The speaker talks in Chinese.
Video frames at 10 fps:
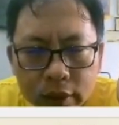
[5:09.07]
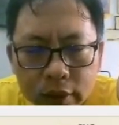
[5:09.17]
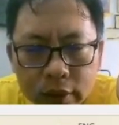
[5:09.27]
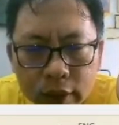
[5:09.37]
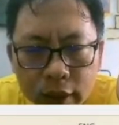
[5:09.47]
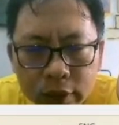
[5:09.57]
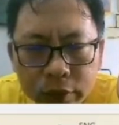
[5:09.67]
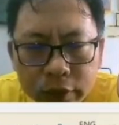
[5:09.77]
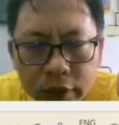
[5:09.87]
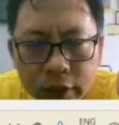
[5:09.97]
田
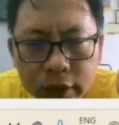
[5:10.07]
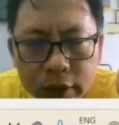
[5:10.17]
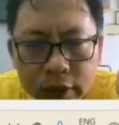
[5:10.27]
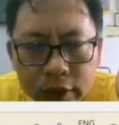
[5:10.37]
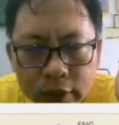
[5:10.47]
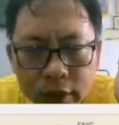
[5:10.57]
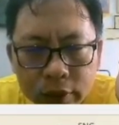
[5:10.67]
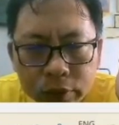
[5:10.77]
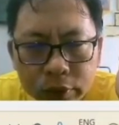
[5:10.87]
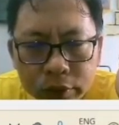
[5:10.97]
有情立直
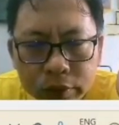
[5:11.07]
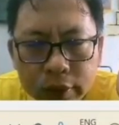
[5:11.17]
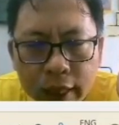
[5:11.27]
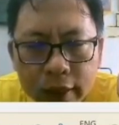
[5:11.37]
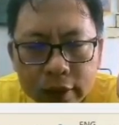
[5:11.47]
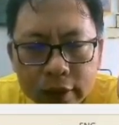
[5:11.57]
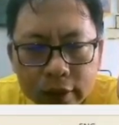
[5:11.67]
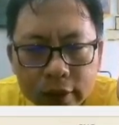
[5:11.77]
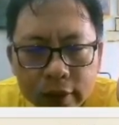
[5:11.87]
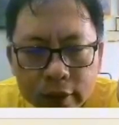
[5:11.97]
言无咎。大师
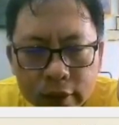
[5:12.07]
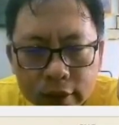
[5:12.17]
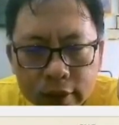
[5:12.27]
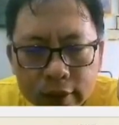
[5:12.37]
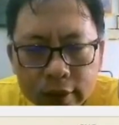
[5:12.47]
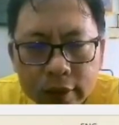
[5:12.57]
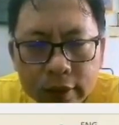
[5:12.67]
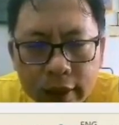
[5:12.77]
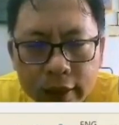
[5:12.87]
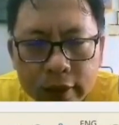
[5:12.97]

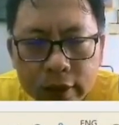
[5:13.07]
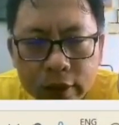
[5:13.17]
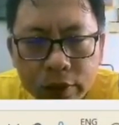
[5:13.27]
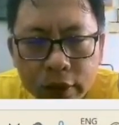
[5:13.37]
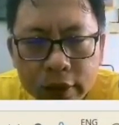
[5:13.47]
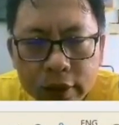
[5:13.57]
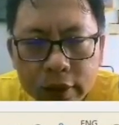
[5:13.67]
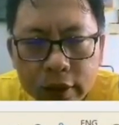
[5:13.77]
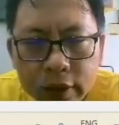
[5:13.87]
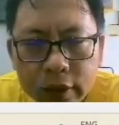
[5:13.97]
长子率师
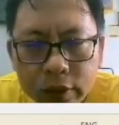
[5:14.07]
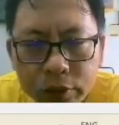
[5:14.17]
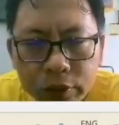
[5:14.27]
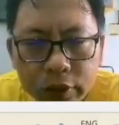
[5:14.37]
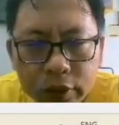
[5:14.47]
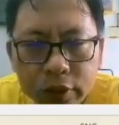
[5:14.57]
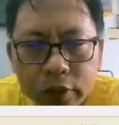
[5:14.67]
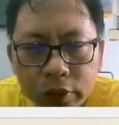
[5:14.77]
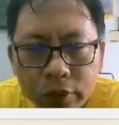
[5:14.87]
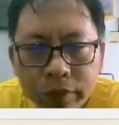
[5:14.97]
弟子与师
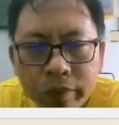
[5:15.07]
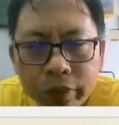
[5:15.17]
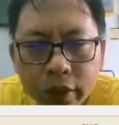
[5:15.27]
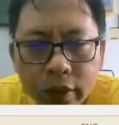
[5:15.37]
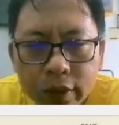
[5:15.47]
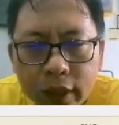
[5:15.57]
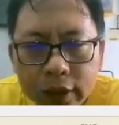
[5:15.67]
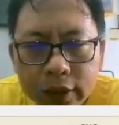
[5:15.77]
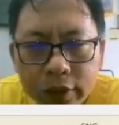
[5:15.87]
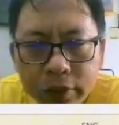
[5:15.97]
兄。大
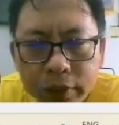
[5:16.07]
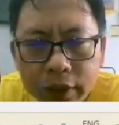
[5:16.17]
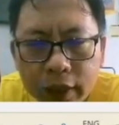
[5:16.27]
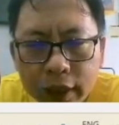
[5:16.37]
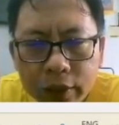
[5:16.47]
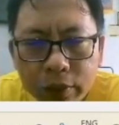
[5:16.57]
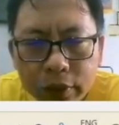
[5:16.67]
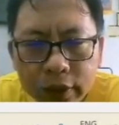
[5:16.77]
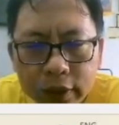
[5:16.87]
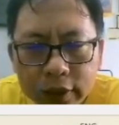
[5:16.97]
师有命，开
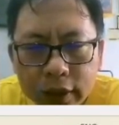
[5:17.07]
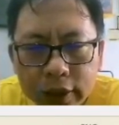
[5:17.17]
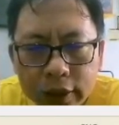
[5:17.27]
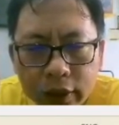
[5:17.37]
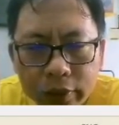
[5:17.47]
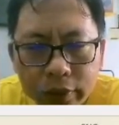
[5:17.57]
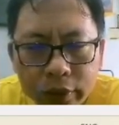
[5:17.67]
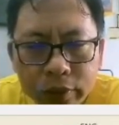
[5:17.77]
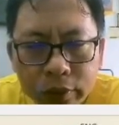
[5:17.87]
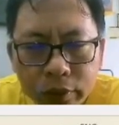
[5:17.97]
国成家，小
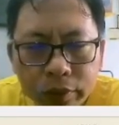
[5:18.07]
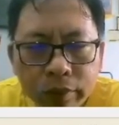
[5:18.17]
人勿用。